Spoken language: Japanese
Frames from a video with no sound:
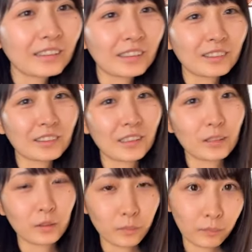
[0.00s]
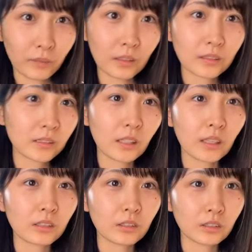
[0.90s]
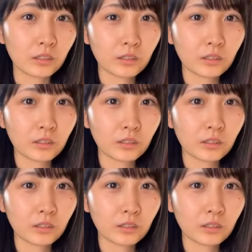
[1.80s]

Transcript: 駆けつける探す